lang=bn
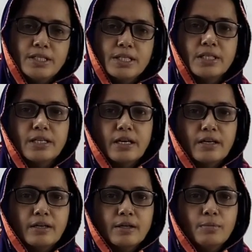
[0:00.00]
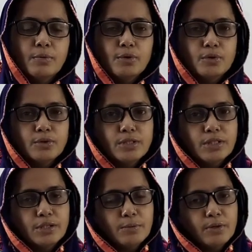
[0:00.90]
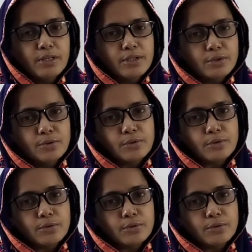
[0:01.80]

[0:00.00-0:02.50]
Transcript: সেটা না প্রযুক্তি নির্ভরের জন্য